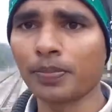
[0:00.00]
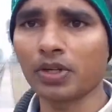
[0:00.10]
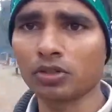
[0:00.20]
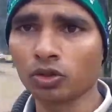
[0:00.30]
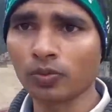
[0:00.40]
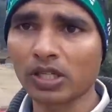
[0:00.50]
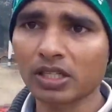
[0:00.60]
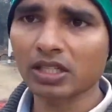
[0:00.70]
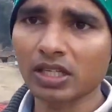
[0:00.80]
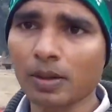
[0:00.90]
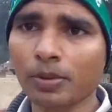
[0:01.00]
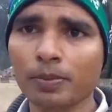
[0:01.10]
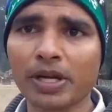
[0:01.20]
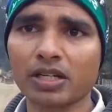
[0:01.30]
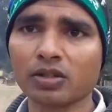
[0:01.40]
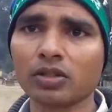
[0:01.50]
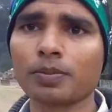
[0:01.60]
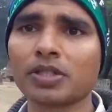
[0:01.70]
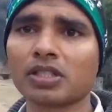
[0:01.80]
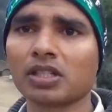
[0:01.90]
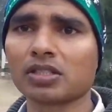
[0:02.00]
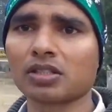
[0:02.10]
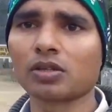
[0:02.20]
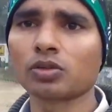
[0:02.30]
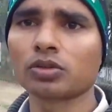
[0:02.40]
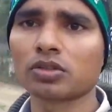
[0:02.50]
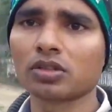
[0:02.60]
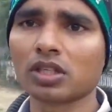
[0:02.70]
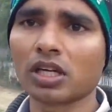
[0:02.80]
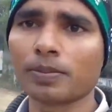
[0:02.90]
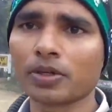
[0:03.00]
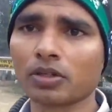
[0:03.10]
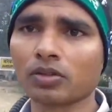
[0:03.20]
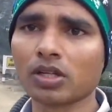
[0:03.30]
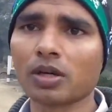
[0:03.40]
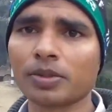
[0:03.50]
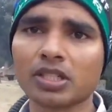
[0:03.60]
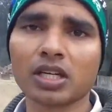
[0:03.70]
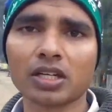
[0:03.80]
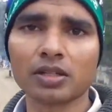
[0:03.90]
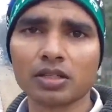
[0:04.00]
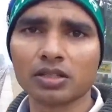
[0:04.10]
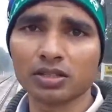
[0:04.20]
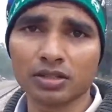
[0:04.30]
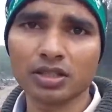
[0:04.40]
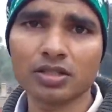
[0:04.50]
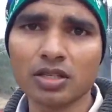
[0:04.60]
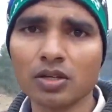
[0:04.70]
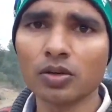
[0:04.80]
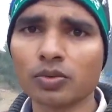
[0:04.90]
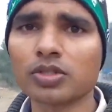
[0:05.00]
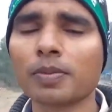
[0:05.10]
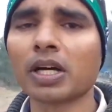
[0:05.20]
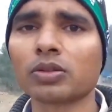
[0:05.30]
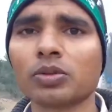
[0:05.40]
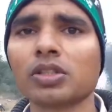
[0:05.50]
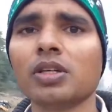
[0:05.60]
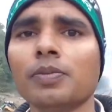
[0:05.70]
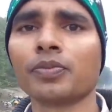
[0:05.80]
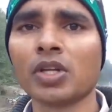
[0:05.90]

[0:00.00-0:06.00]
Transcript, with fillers: पर जो वर्कर हैं यहाँ पर बैठे हुए हैं पीछे देख सकते हैं कुछ दिखाई पड़ रहे होंगे अभी दिखाएंगे नज़दीक से उनसे बात हुई थी